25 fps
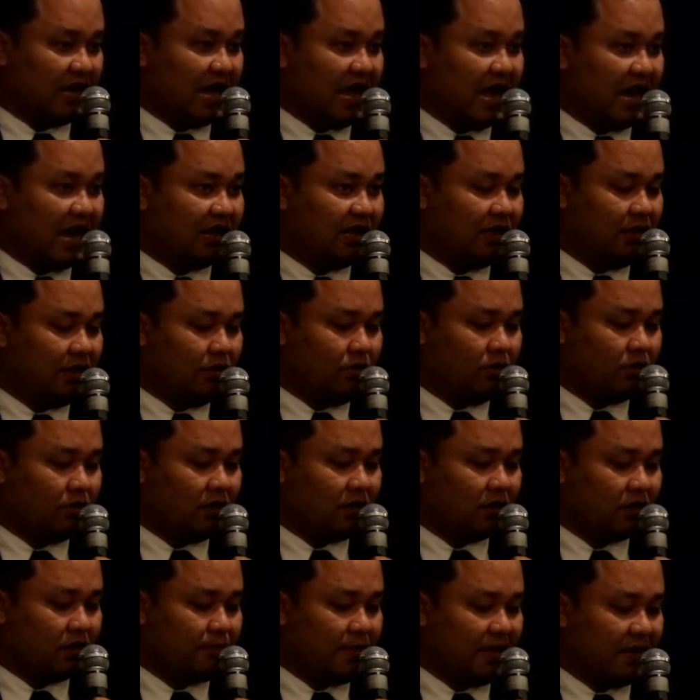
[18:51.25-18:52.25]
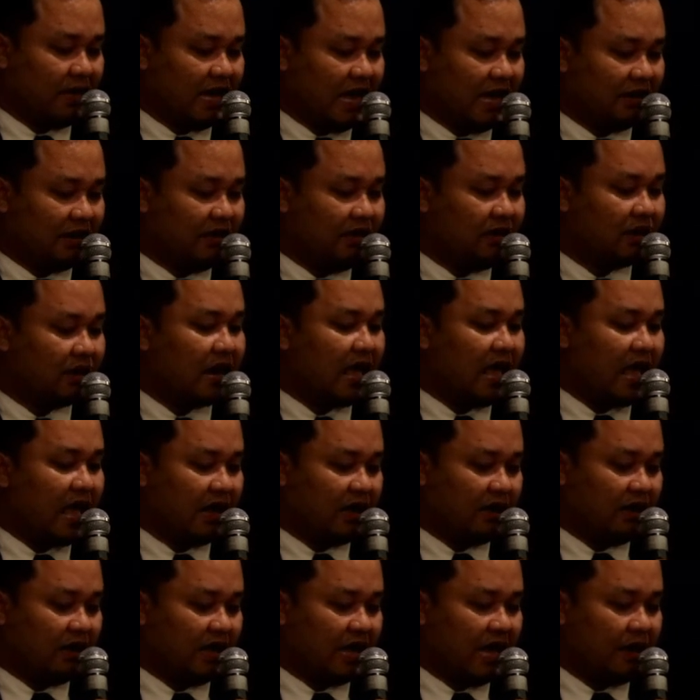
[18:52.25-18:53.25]
ขาที่ยกแล้วก็เป็นขาที่ร่า
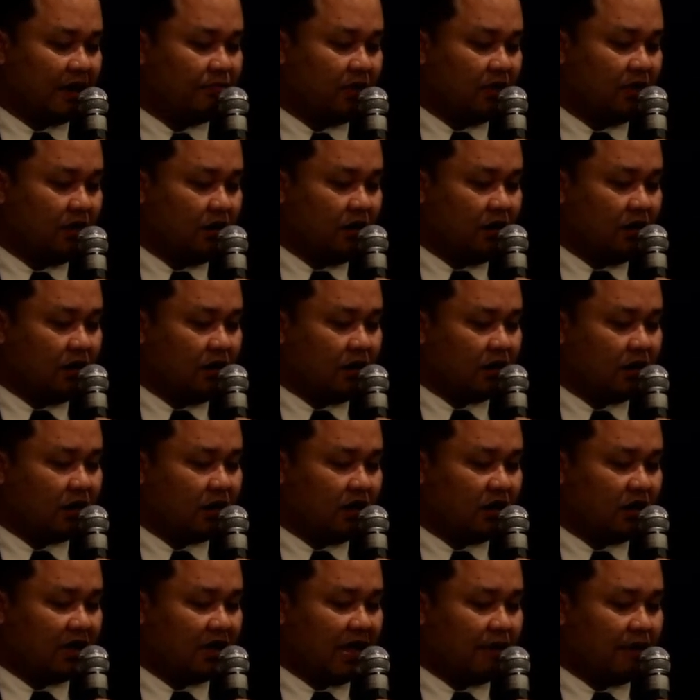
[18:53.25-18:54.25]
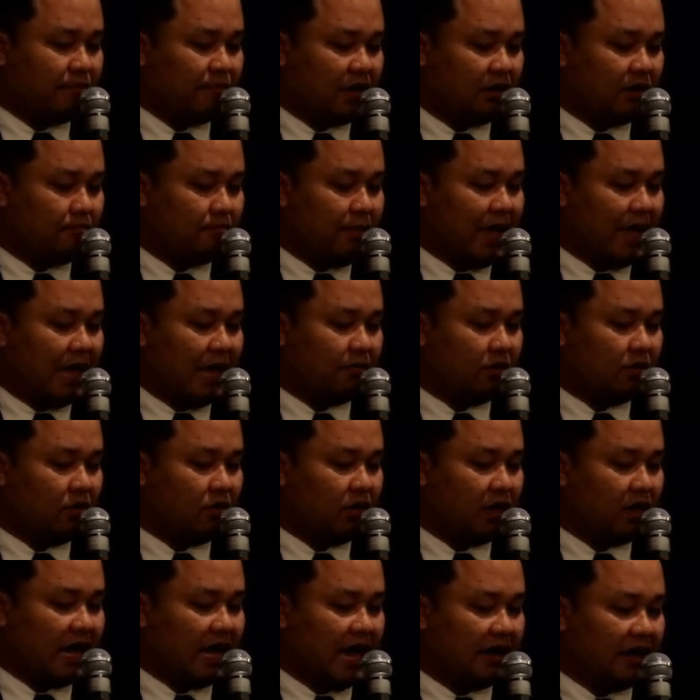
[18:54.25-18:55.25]
งนะครับแล้วก็กลายเป็นแบบขอ
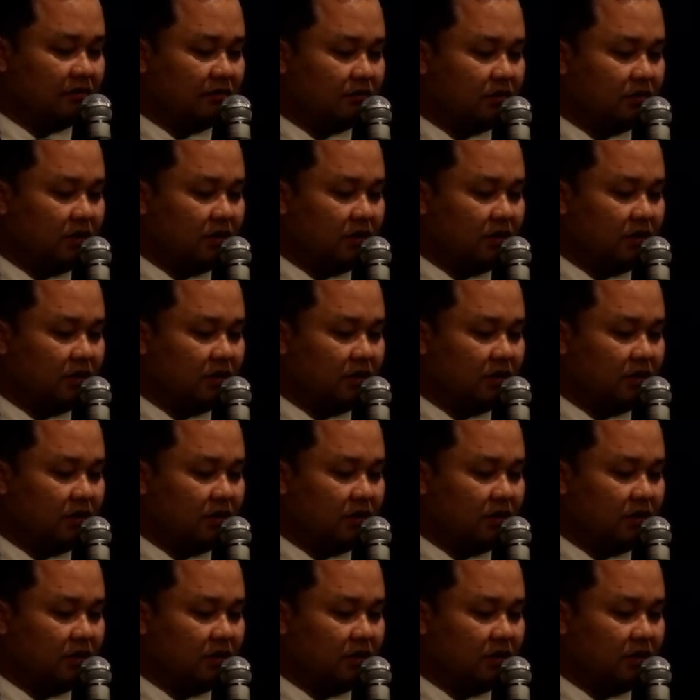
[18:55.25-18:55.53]
งการ